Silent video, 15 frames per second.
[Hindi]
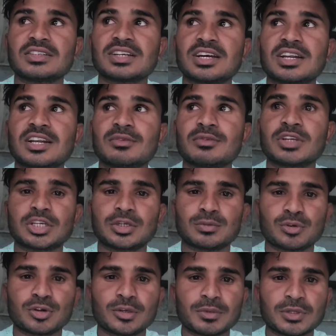अचानक विकेट
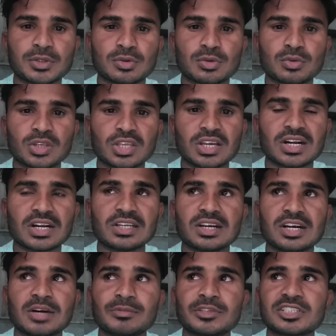मोड़ पर दोनों की
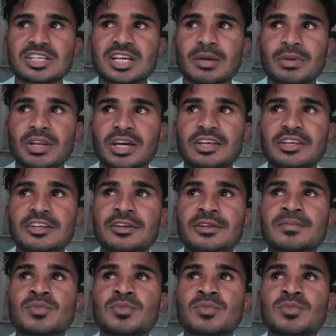गाड़ियाँ आमने सामने आई